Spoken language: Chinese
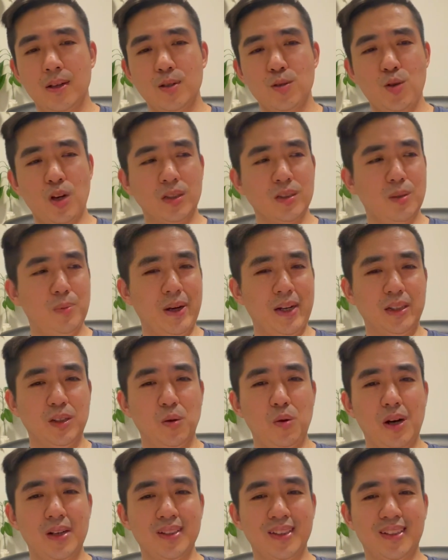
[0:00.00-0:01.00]
张德培的
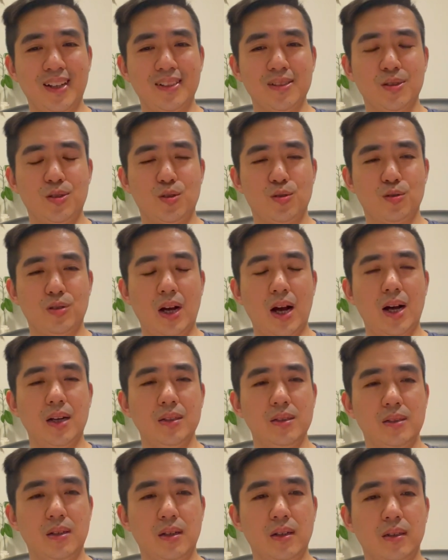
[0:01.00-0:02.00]
话呢，当时他
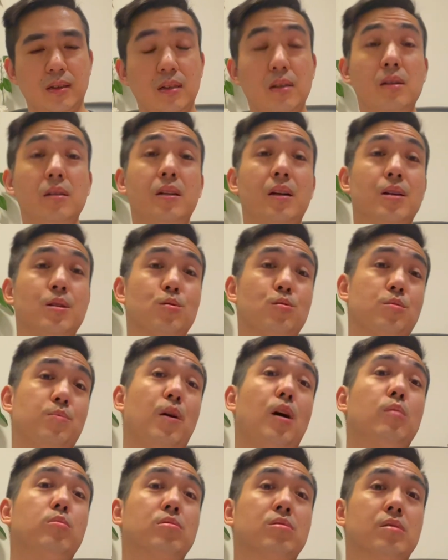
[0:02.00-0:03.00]
的这个特点就是
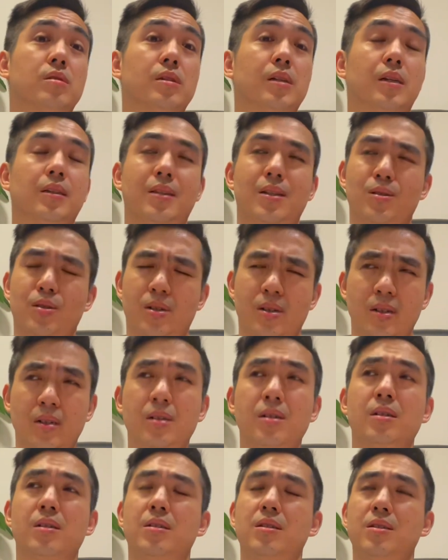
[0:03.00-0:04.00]
跑不死啊，但是很
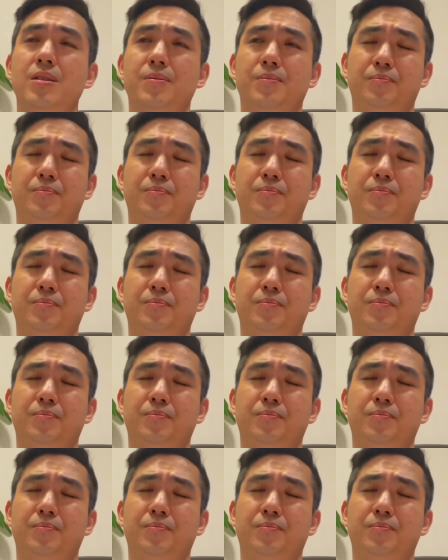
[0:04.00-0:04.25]
可惜。